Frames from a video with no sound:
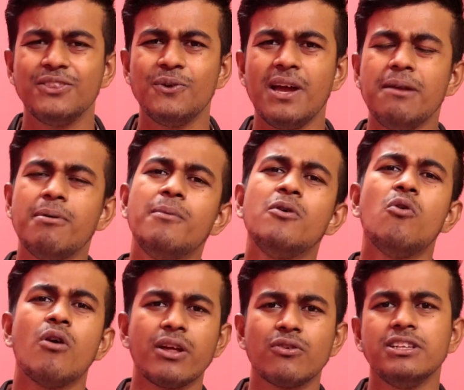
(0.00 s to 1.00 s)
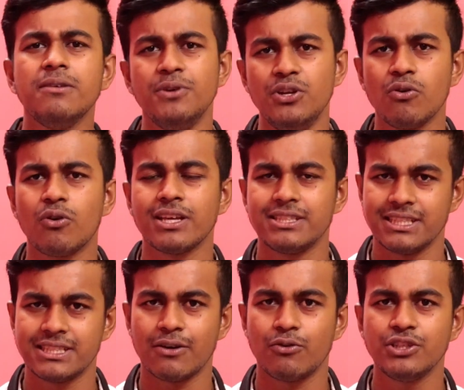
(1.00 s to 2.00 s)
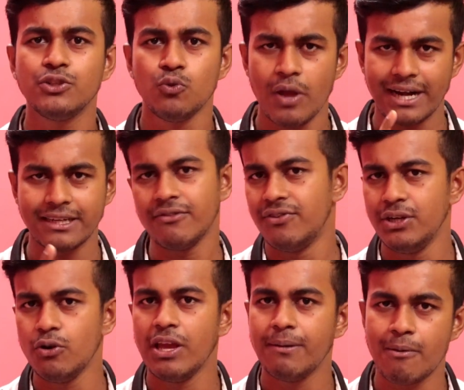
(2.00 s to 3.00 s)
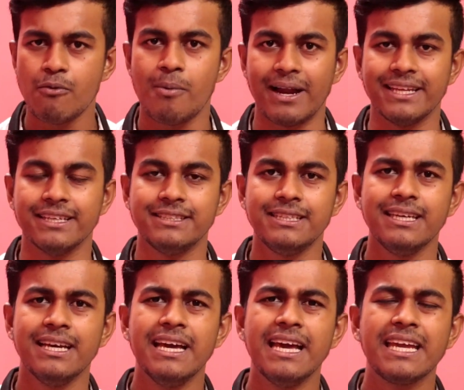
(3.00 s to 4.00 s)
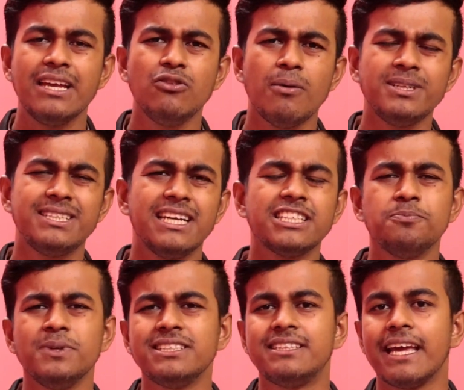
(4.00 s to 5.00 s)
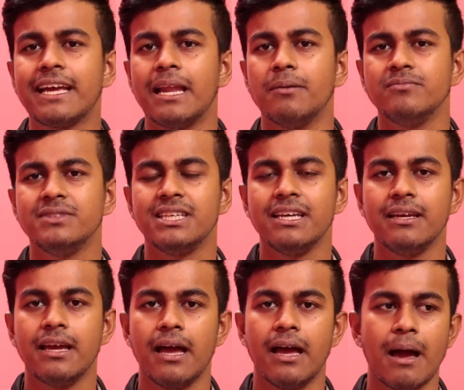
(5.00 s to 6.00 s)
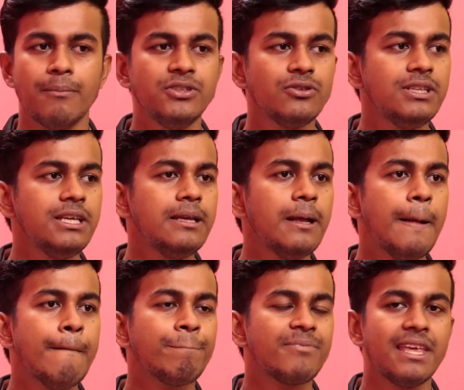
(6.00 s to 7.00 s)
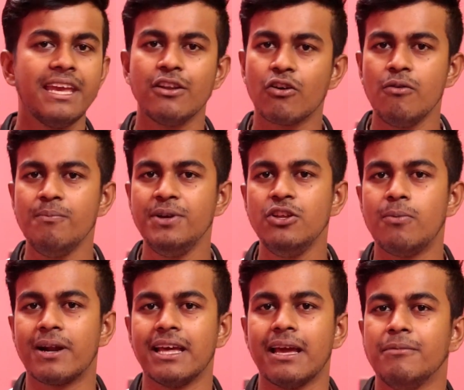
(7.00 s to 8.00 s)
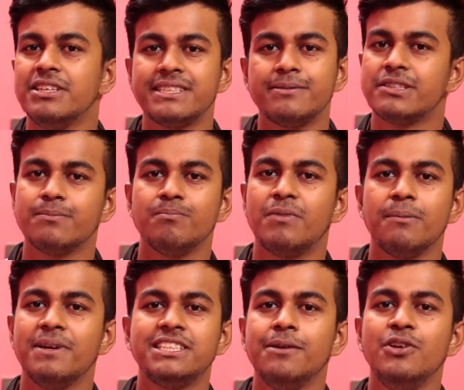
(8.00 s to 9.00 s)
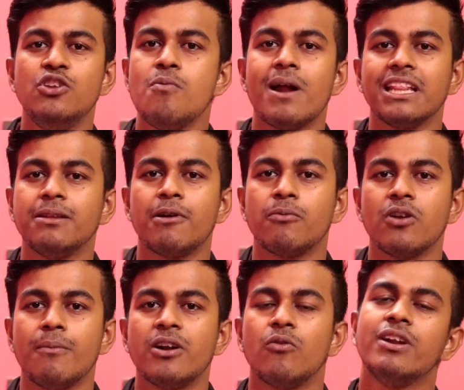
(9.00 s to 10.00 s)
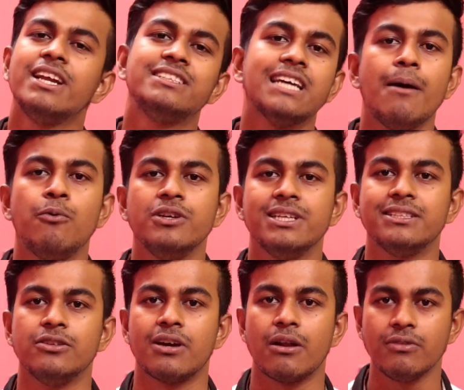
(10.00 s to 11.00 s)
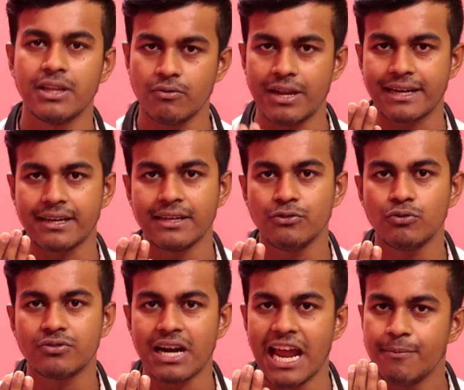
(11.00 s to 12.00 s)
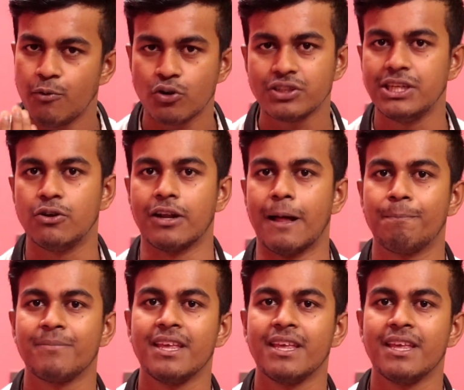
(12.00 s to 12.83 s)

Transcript: তো এইভাবেও অনেক কদিন ভিডিও করার চেষ্টা করেছি দু একটা ভিডিও এইভাবেও বানিয়েছি কিন্তু আমি শেষমেশ দেখলাম যে আমি যদি এরকম ভিডিও বানাই আমি মানে বেশি ভিডিও বানাতে পারবো না আমার অনেক চাপ হয়ে যাচ্ছিল কারণ দেখুন একটা কিন্তু ট্রাইপডও ছিল না